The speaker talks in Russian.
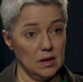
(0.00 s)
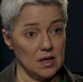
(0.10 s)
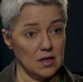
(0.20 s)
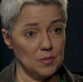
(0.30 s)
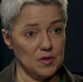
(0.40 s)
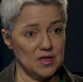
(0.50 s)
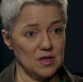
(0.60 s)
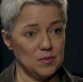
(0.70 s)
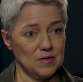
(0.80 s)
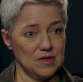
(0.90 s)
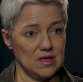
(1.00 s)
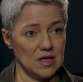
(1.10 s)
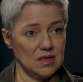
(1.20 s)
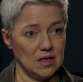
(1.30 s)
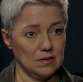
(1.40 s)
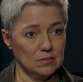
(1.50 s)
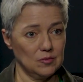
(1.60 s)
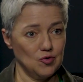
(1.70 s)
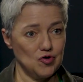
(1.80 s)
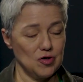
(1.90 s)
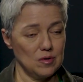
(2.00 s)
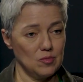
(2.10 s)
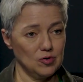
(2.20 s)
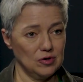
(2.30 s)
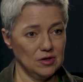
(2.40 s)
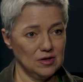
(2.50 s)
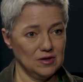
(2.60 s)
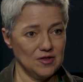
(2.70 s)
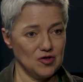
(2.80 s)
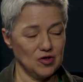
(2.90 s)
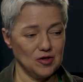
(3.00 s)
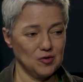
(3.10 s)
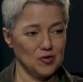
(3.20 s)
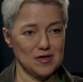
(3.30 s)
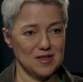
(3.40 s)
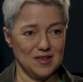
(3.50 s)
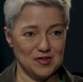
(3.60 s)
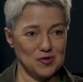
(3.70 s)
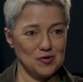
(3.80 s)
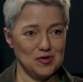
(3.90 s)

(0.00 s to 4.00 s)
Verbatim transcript: Итак, 51 статья, очень модная нынче, никто не знает, что